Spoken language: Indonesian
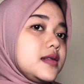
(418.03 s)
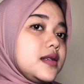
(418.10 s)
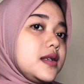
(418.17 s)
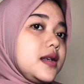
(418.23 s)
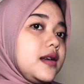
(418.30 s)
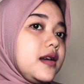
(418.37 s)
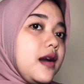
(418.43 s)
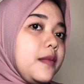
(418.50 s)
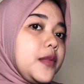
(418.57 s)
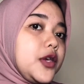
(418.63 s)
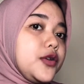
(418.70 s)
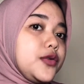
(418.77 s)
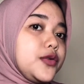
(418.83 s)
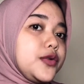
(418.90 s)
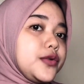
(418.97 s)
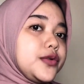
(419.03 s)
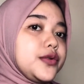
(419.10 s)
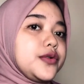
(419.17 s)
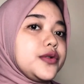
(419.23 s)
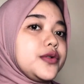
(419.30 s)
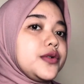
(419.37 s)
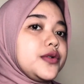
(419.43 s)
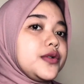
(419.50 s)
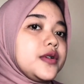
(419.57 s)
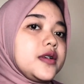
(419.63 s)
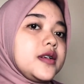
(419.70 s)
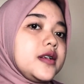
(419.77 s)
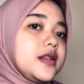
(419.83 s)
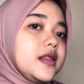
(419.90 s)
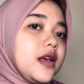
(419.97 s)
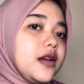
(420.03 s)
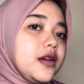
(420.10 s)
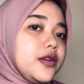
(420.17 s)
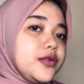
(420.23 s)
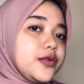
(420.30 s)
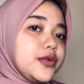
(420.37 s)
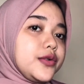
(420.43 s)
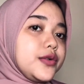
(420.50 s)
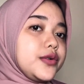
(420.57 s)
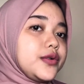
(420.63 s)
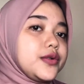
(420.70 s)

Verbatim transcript: ini dirapiin dulu ditarik dulu